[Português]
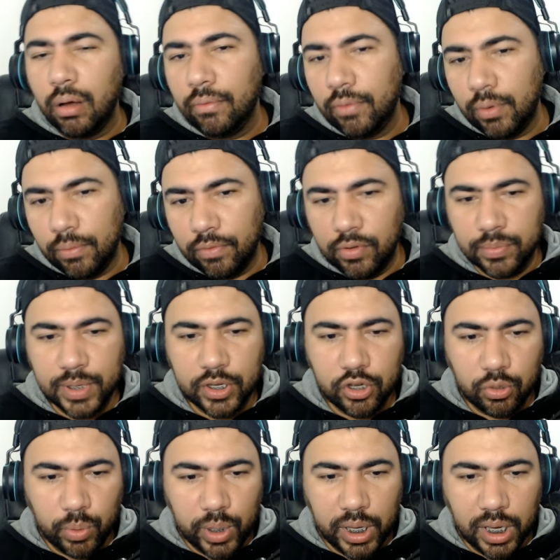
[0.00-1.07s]
Bom, vamos
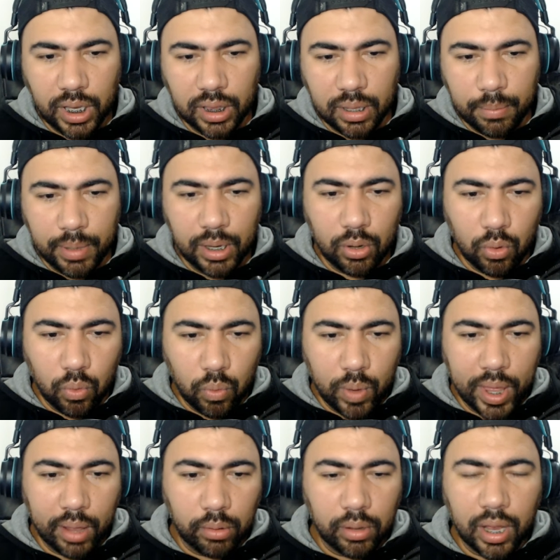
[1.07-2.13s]
adquirir aqui também o
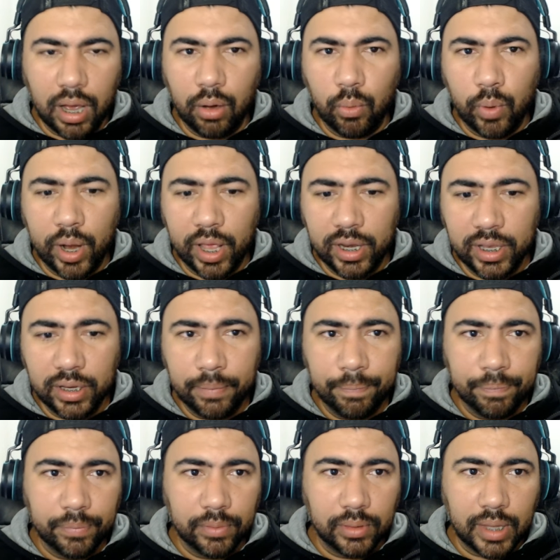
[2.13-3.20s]
El Aurelia,
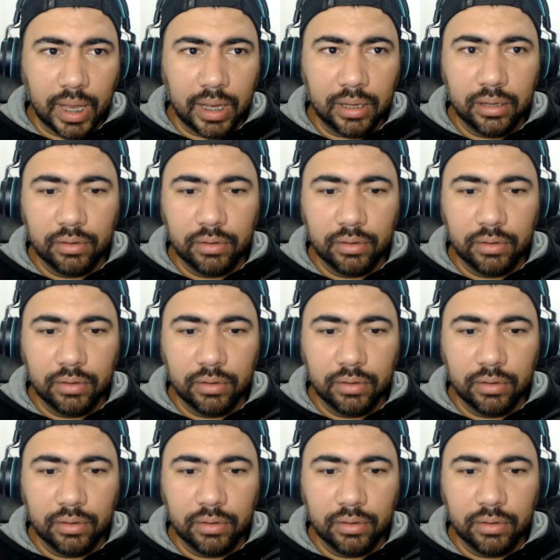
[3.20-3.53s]
tá?